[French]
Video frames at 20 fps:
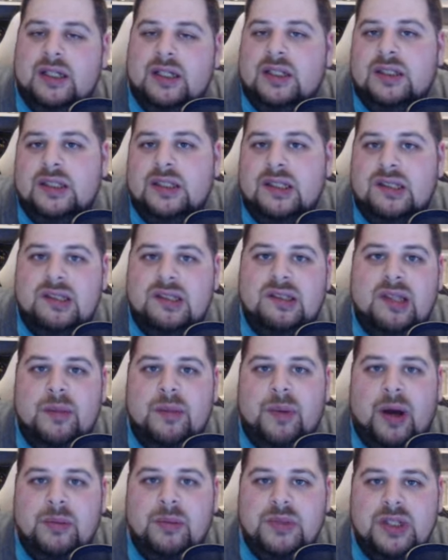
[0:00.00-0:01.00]
N'hésitez
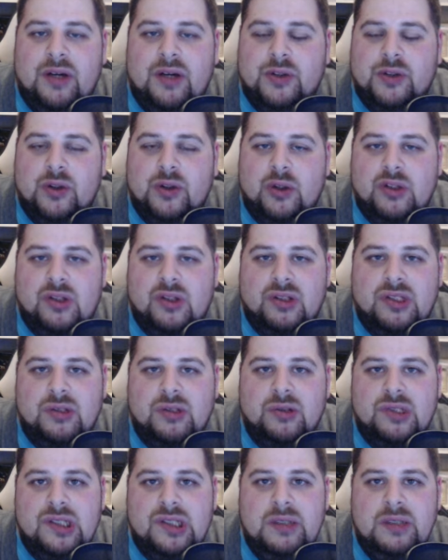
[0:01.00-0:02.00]
pas à me dire votre ressenti
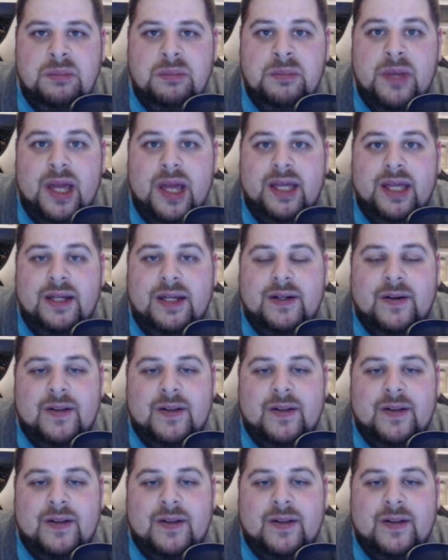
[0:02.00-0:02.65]
aussi, mais